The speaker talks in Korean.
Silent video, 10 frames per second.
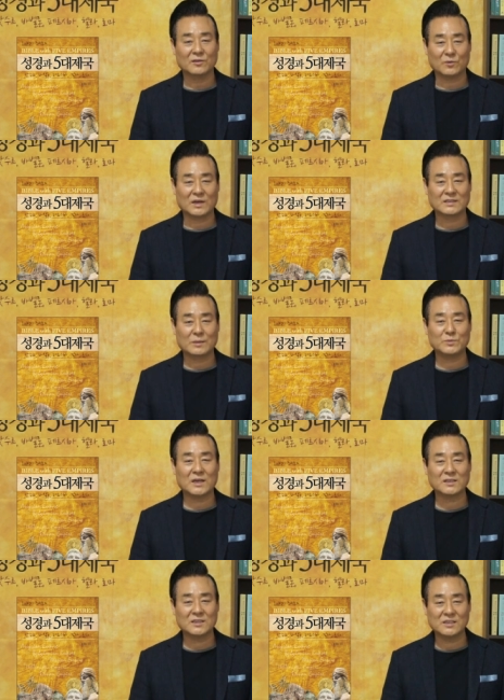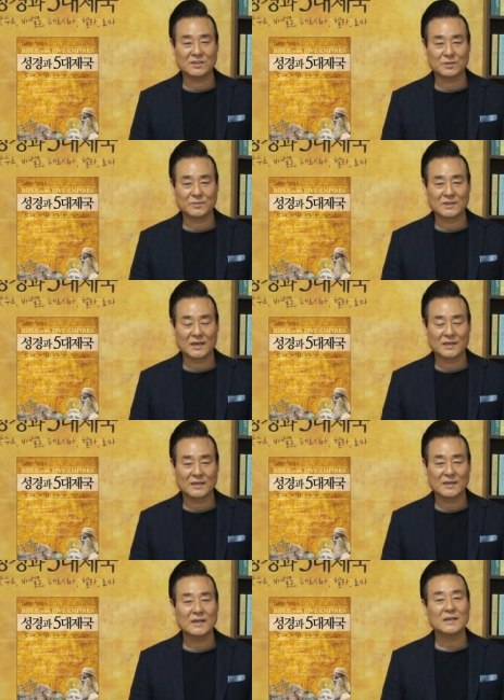요나 3장 7절입니다.
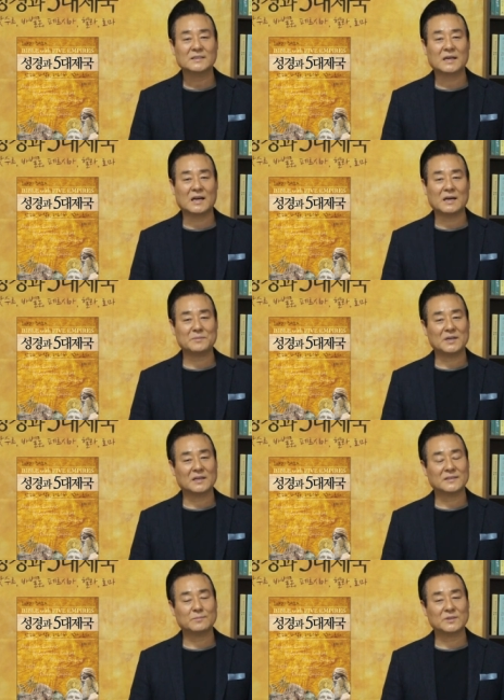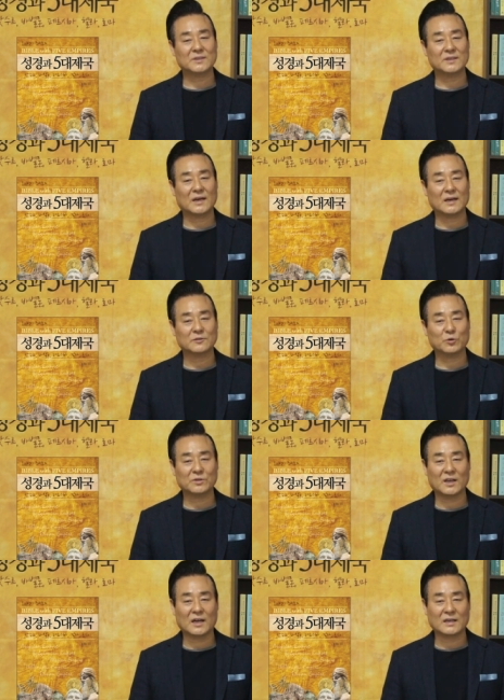사람이나 짐승이나
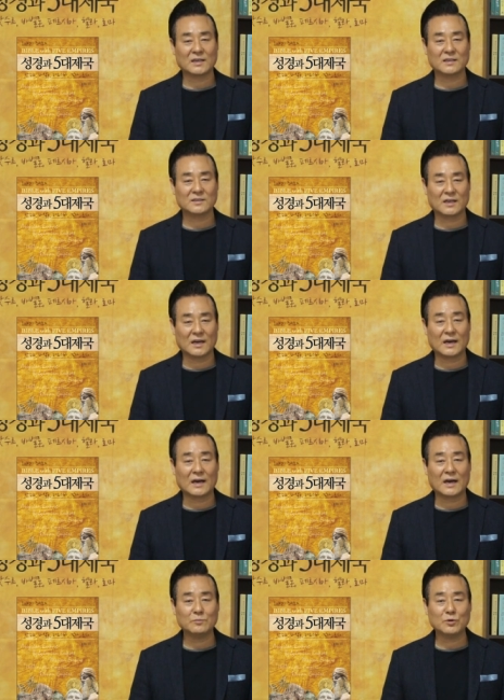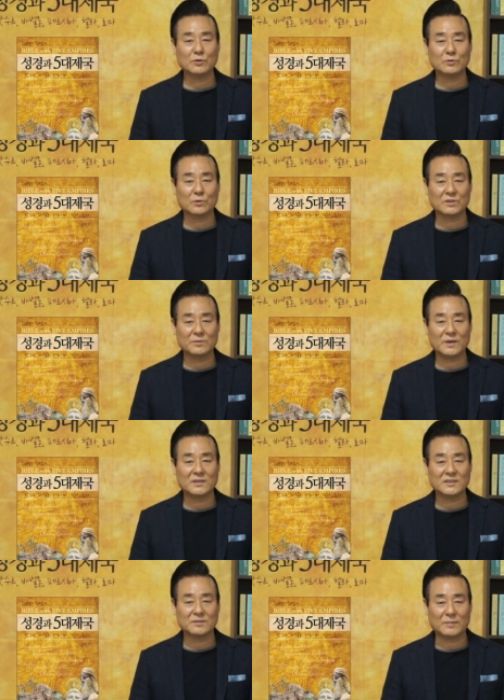소떼나 양떼나 아무것도 입에
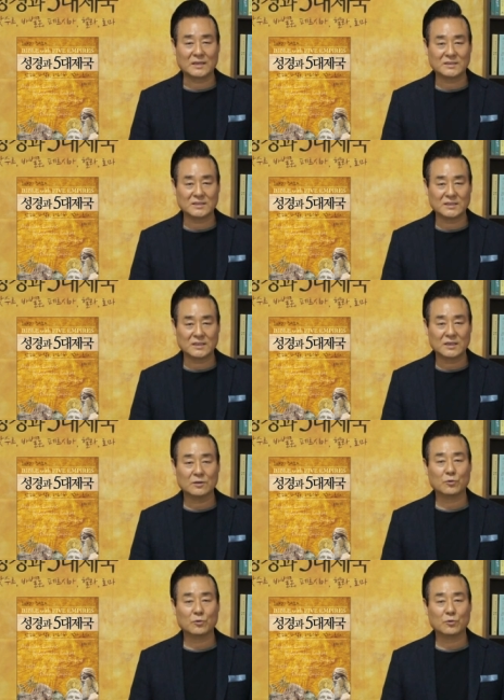대지 말지니